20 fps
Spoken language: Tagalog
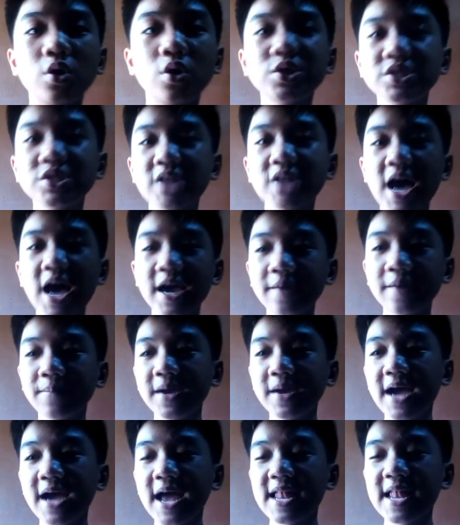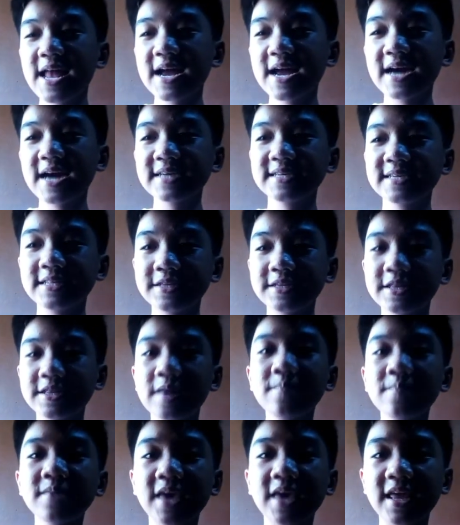Versus sa aking pag-aalaga kasi ng
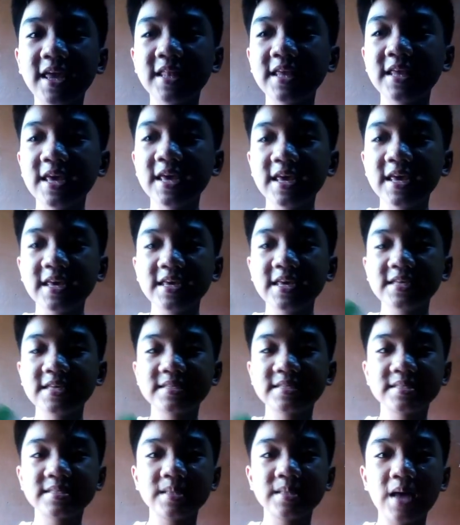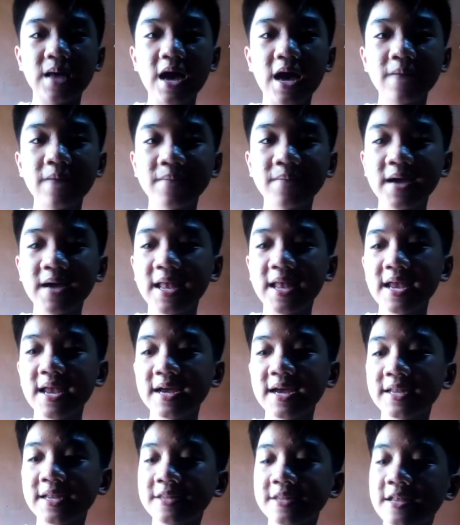damcane is, aking
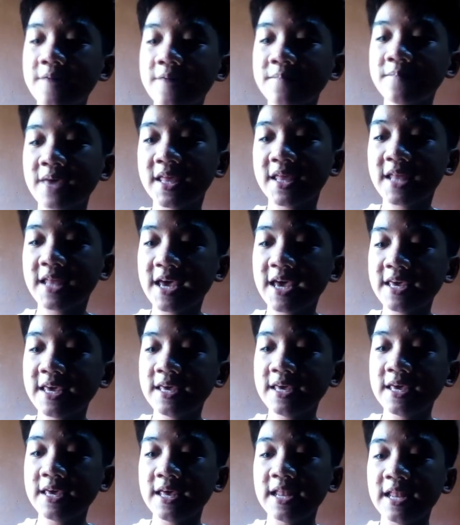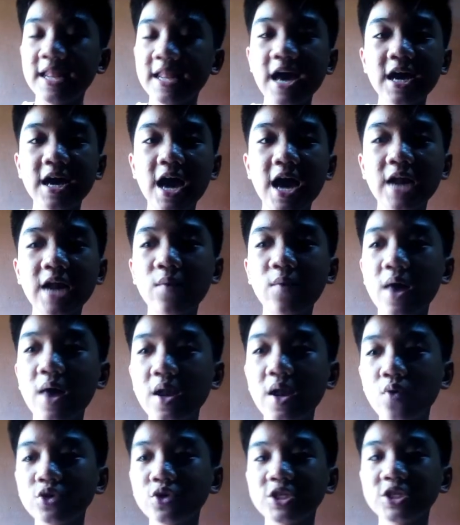pag-aalaga ng damcane ay
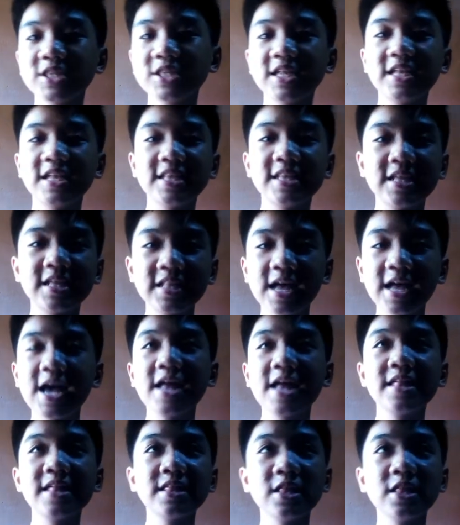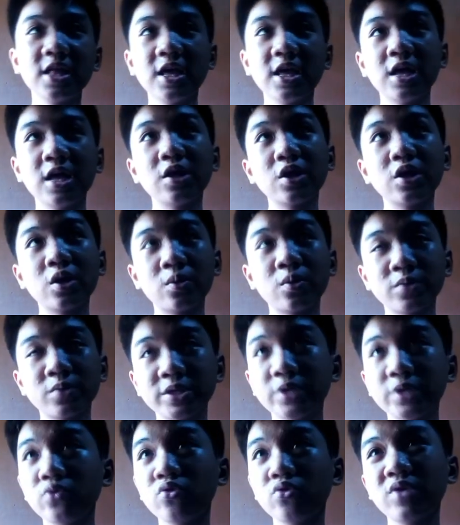araw-araw ko siyang tinitignan.
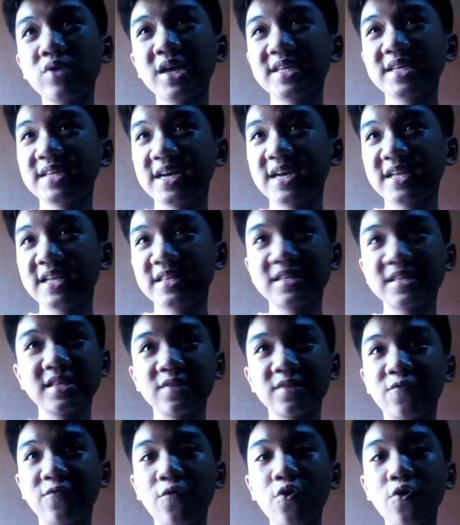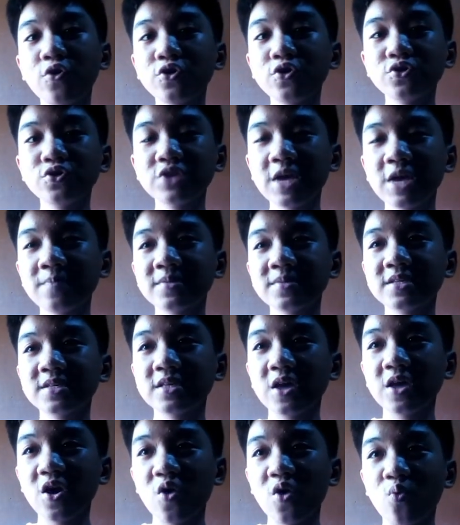Siguro nasa 4 to
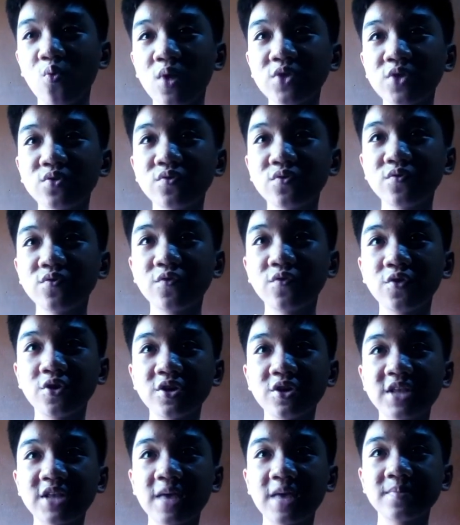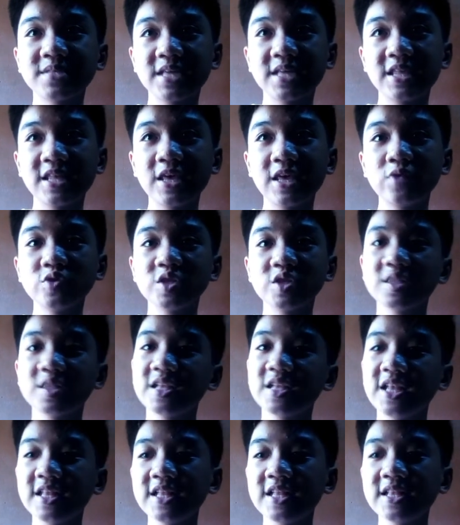times 1 to 4 times a day ko siyang
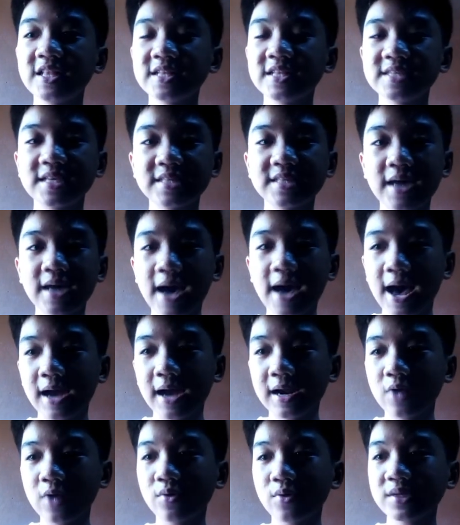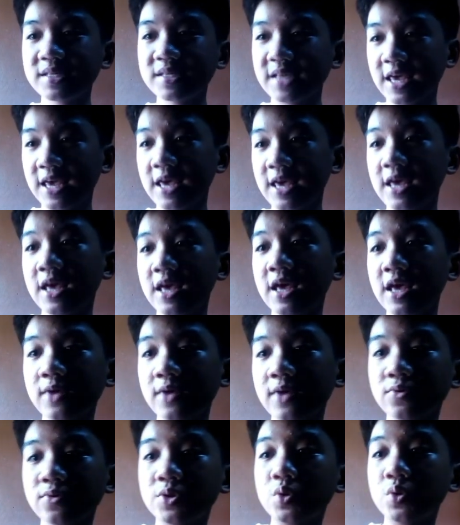tinitignan sa isang araw kasi
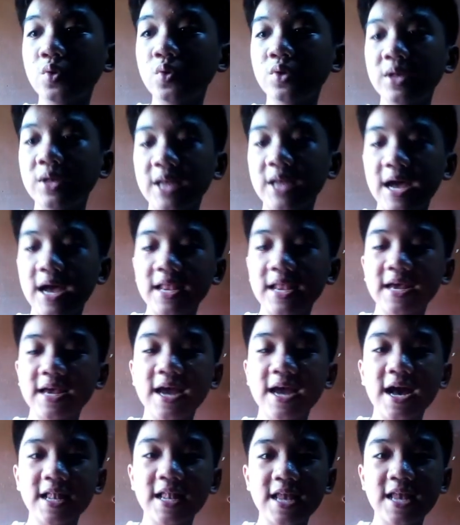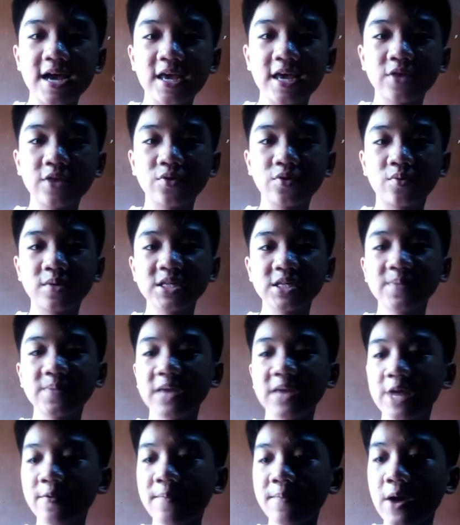gusto kong inaalaga-alaga itong kasi
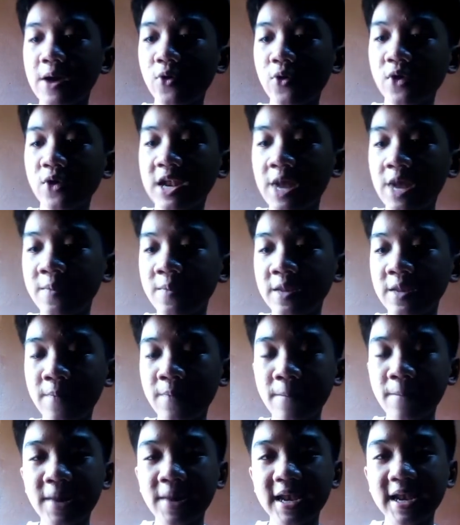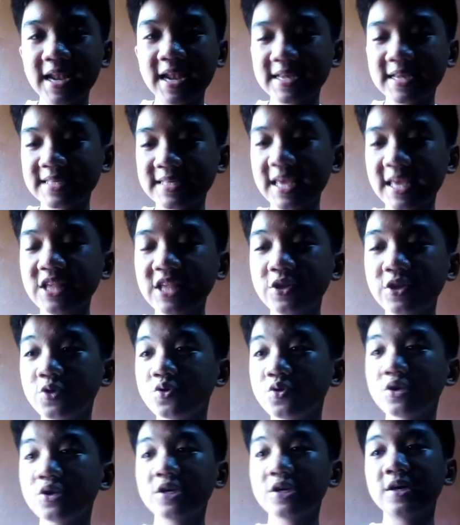marami pa akong halaman ipapakilala sa
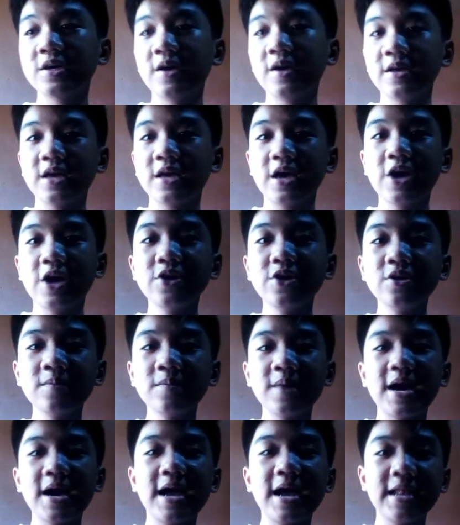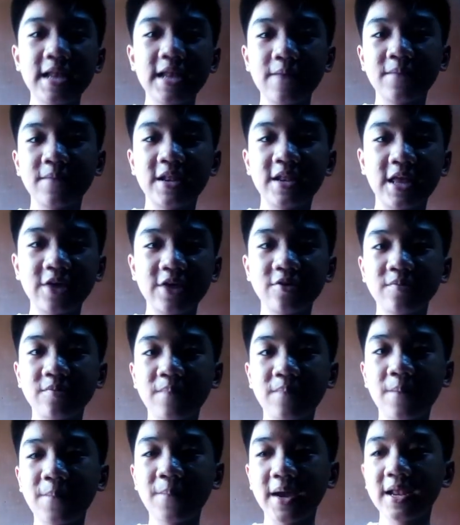inyo. Ayun ang mga halaman na yon.
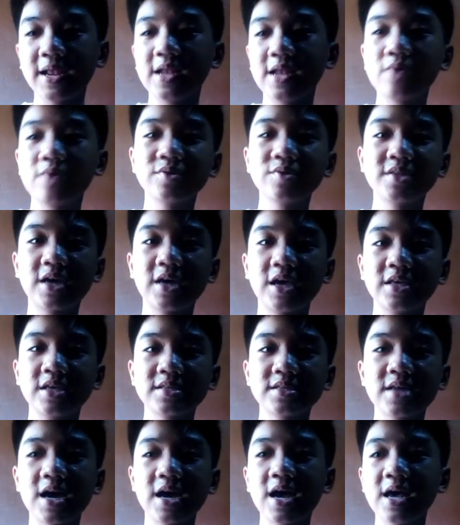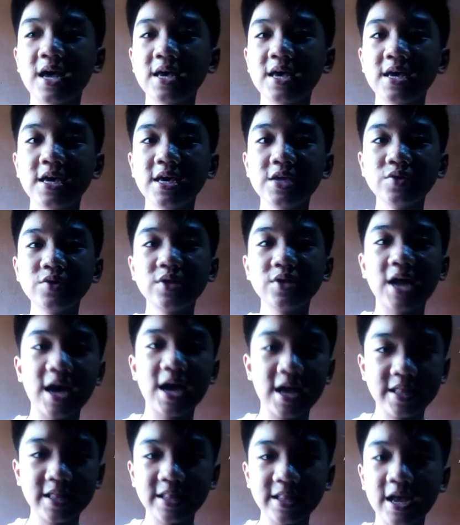Papakilala ko sa, sa inyo
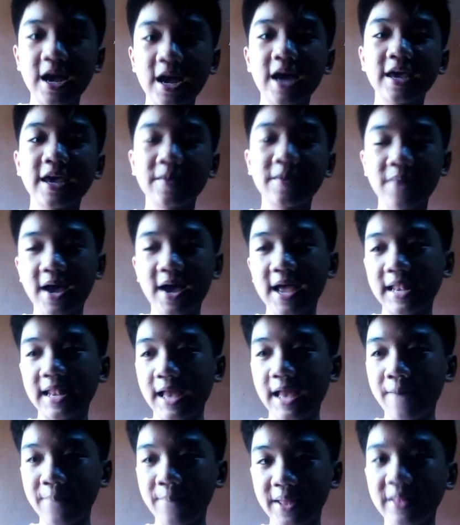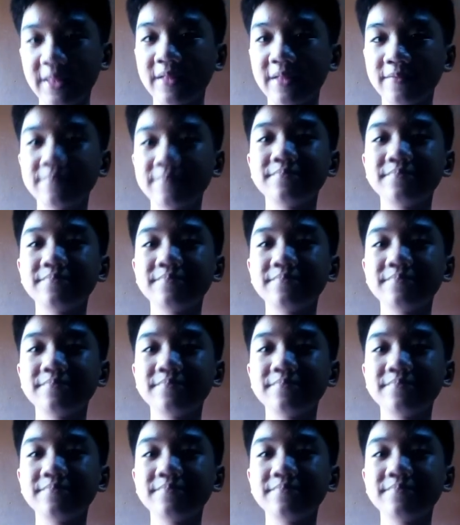lahat ang aking mga halaman.